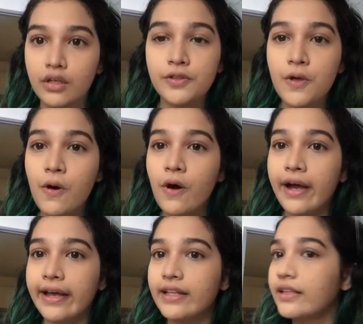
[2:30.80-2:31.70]
So,
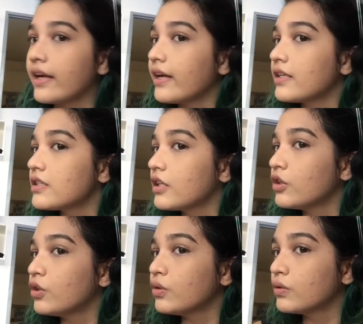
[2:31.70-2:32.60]
ayan guys,
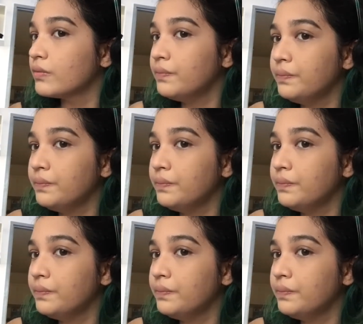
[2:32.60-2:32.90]
yan yung